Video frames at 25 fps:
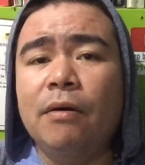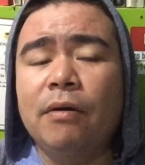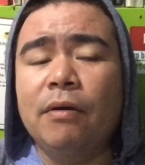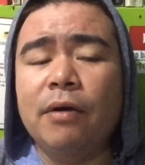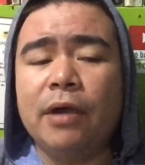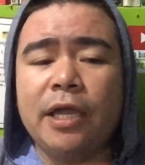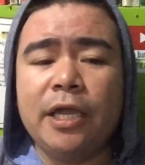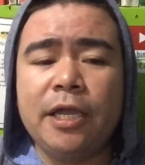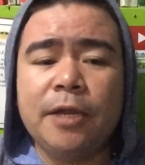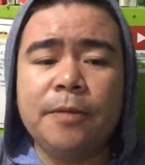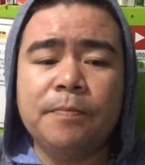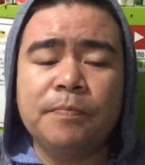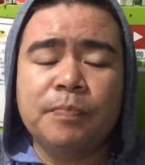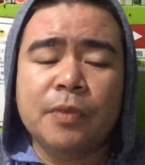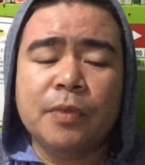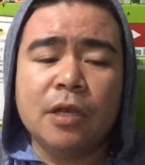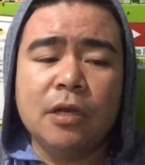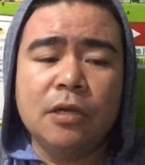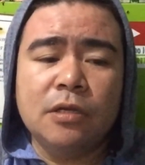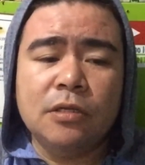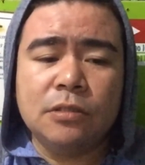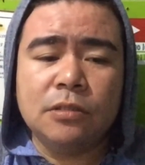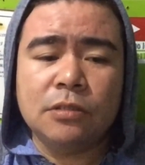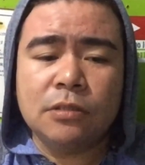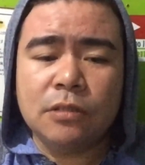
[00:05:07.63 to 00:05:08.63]
Okay?
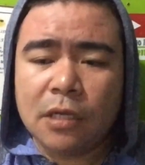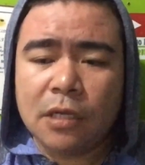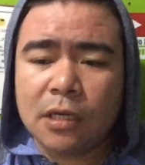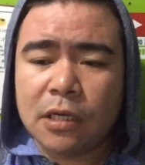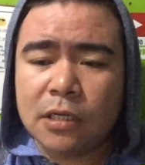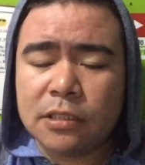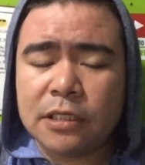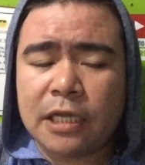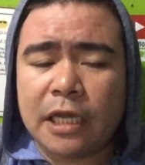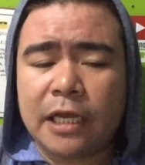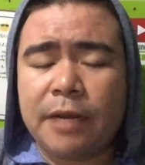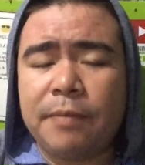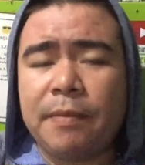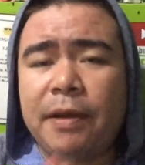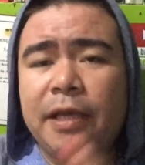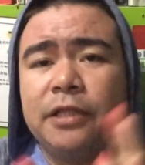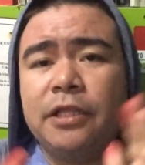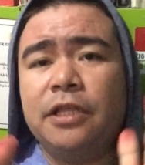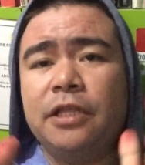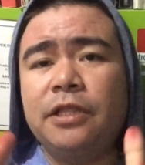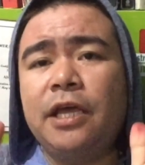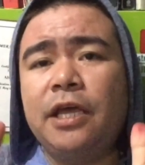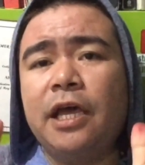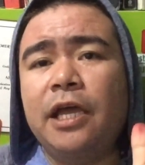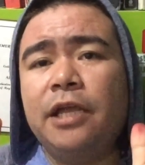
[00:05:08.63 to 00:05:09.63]
Uh, sana
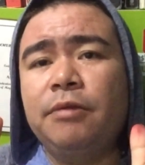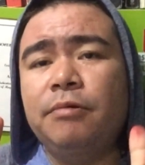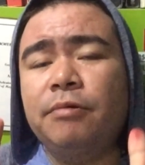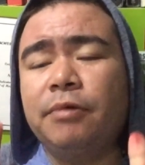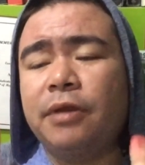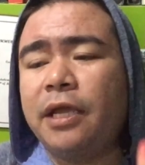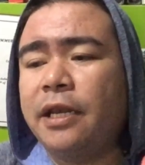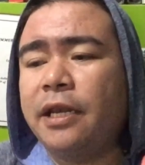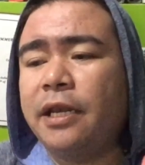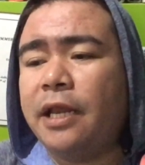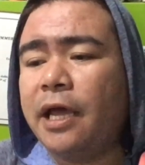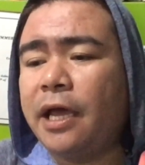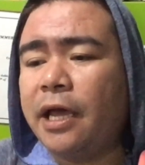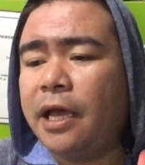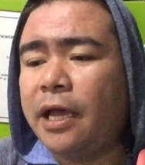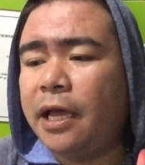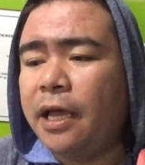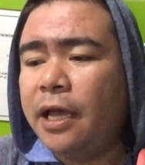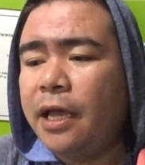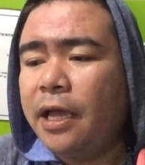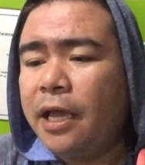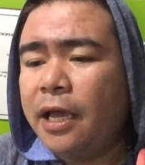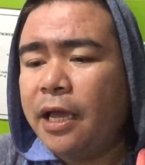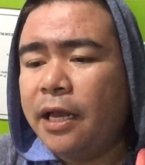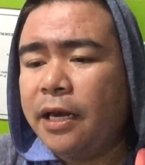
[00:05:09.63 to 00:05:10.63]
maintindihan nyo rin na,
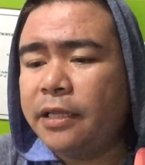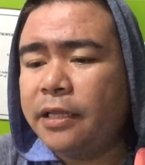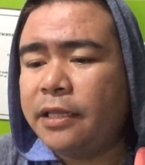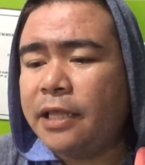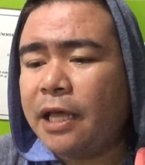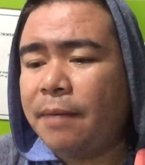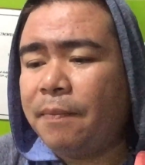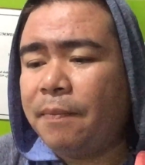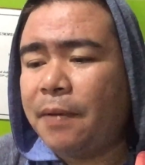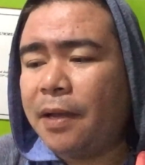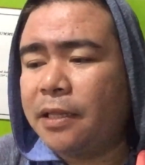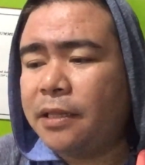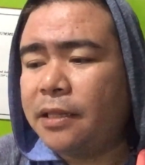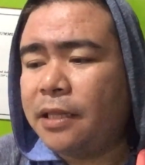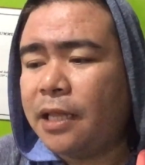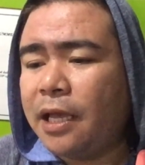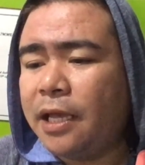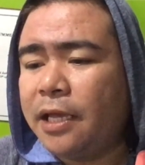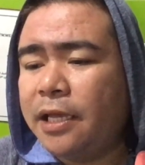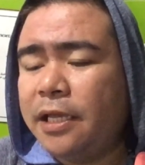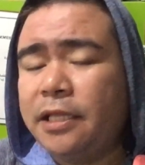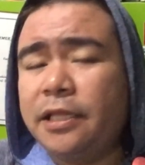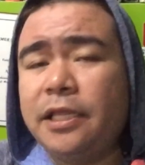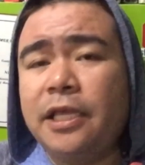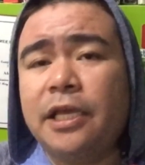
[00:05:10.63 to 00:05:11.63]
na dapat
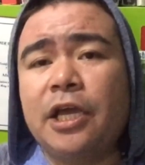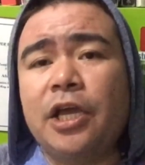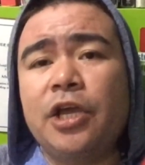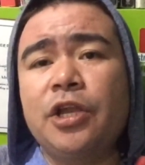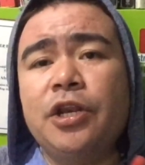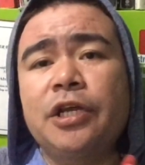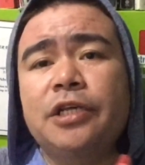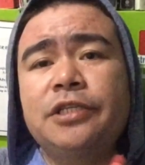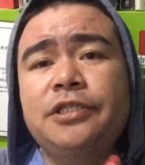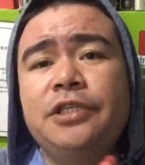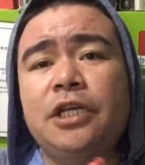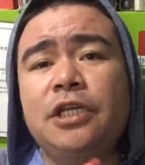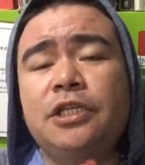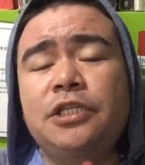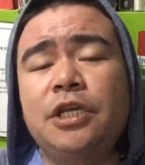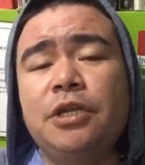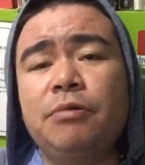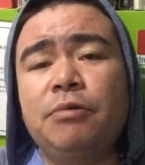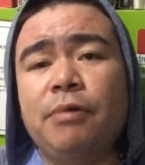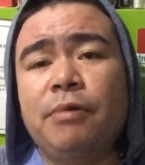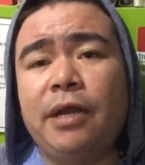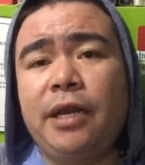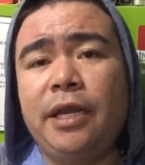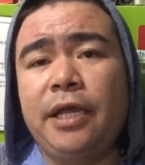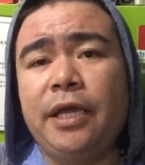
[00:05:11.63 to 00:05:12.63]
ay hindi kayo
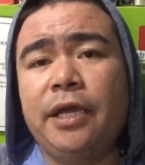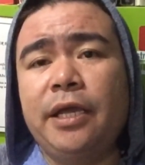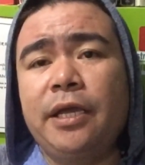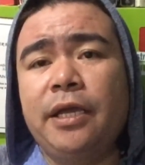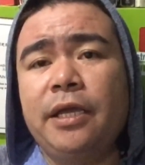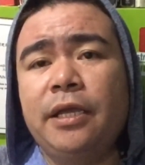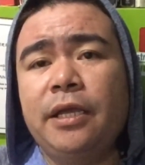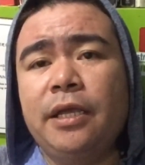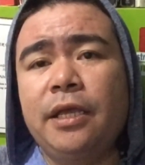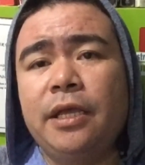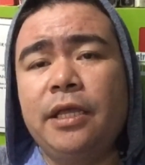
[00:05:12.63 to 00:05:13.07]
nagsisinungaling.